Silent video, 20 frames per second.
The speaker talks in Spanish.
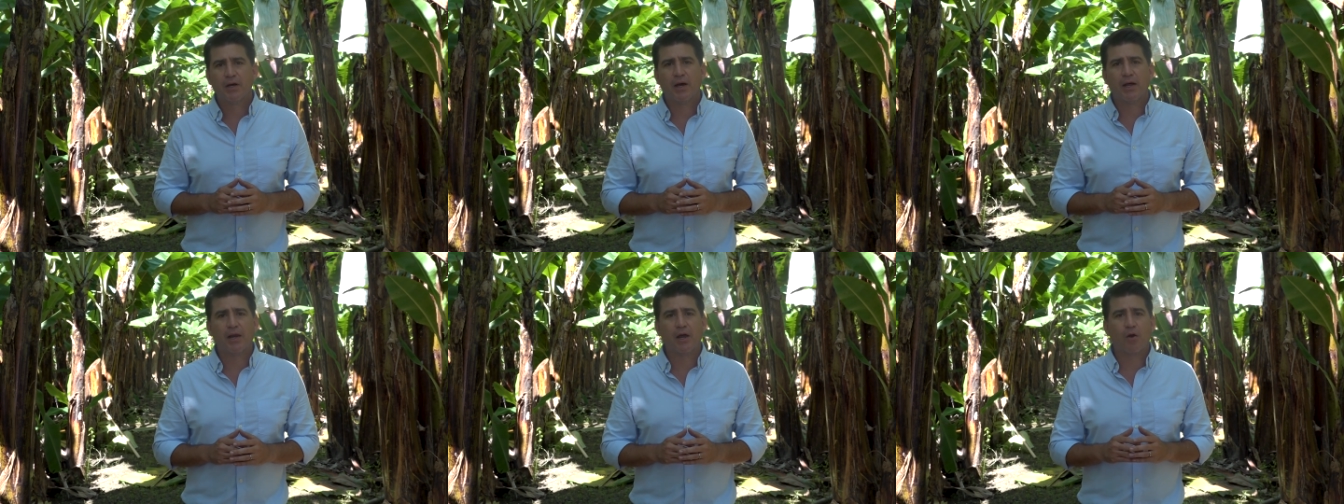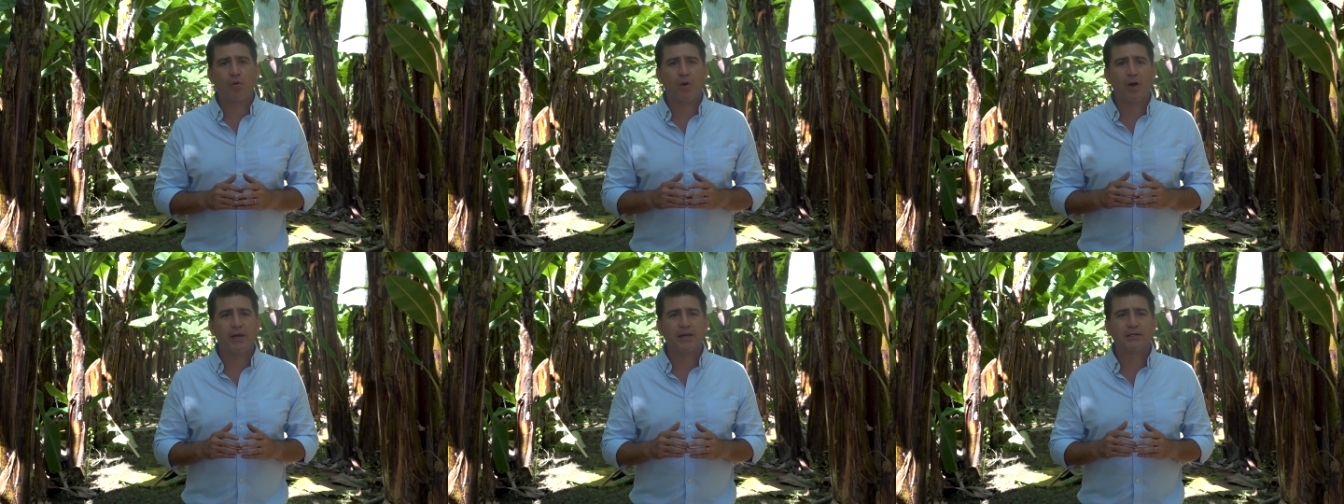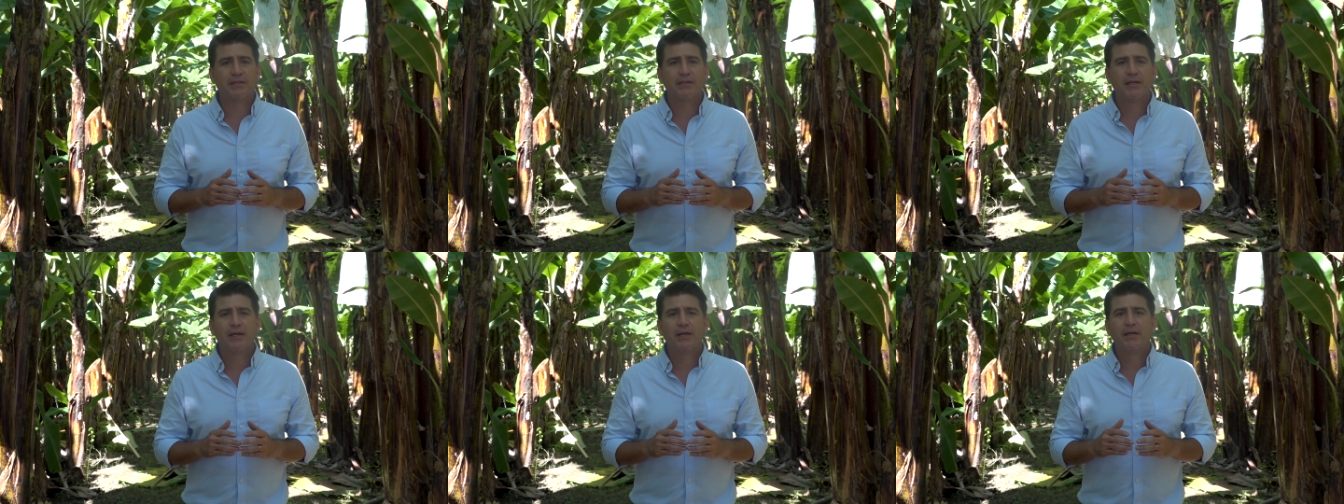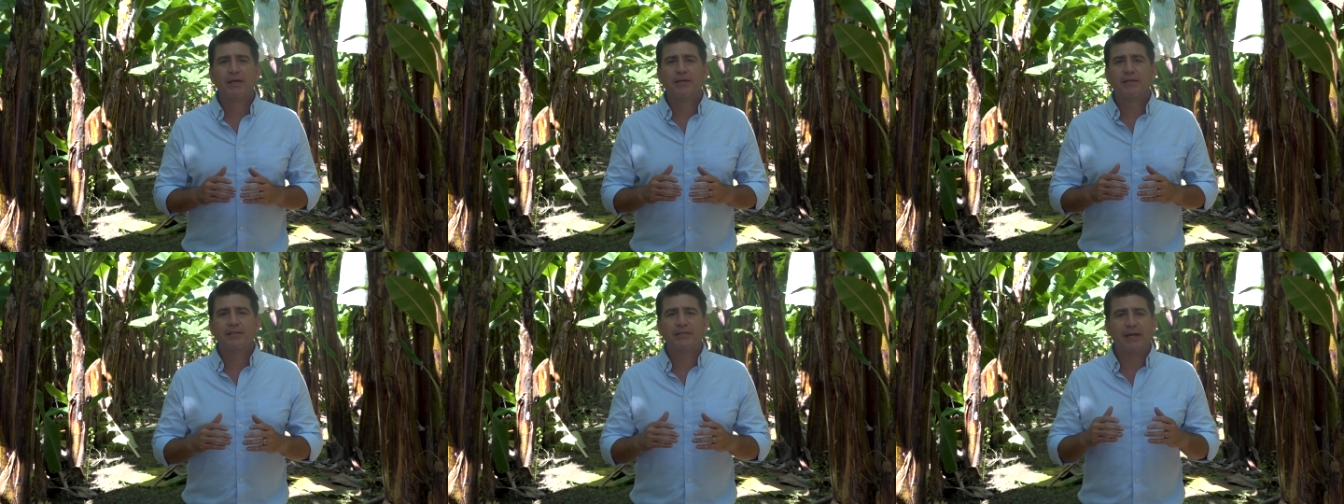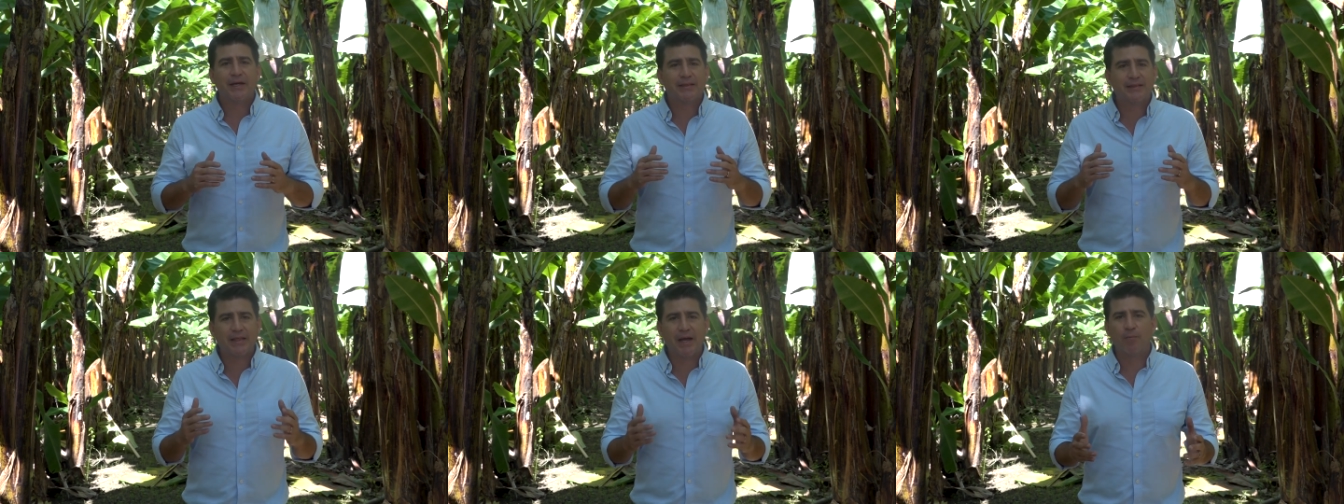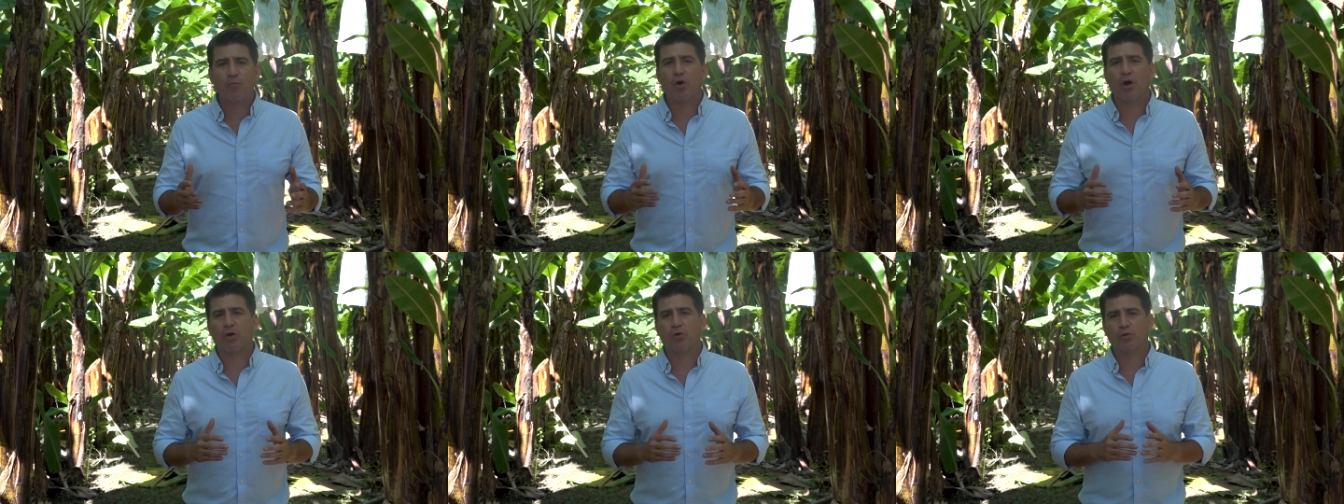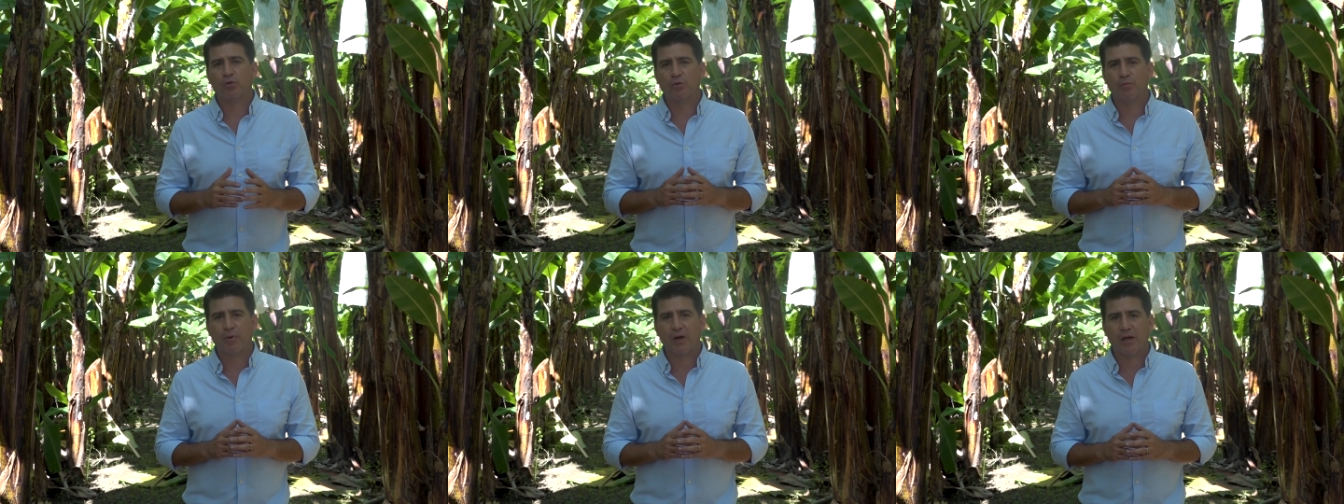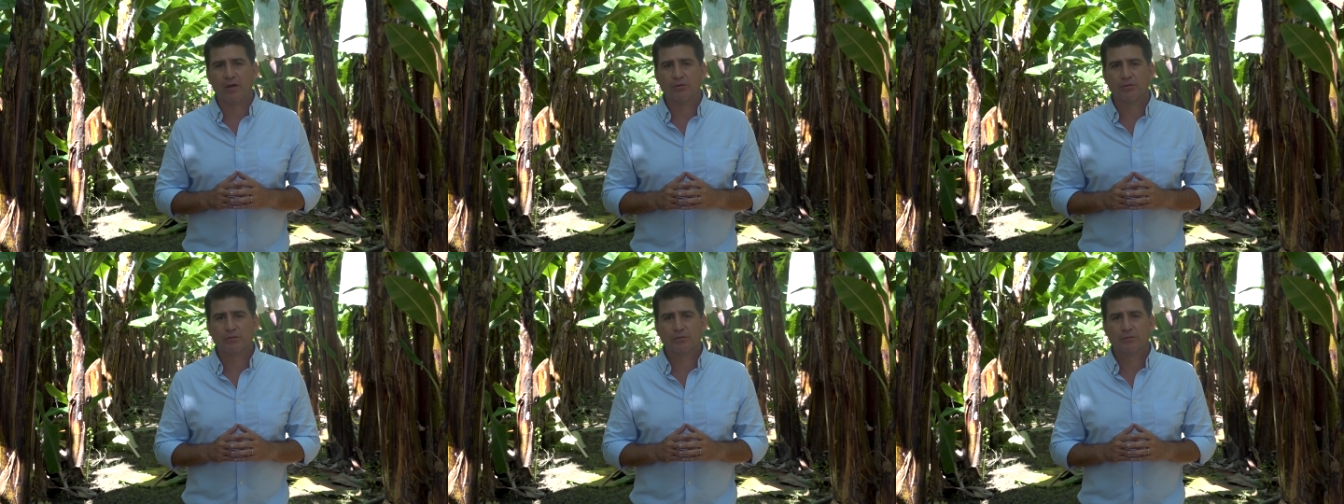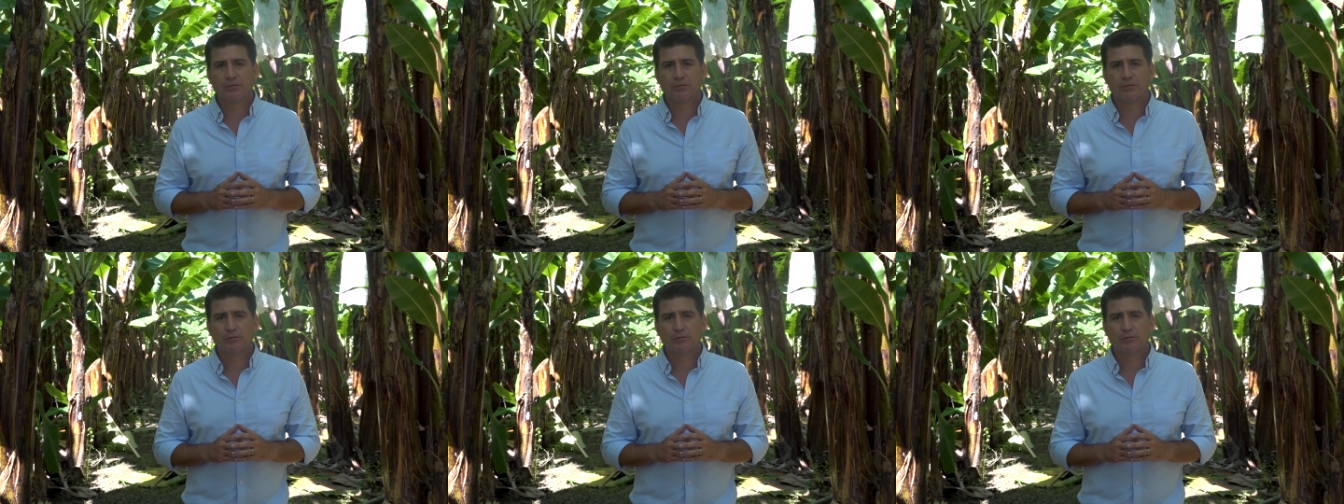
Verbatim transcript: a las cuales ya estamos acostumbrados,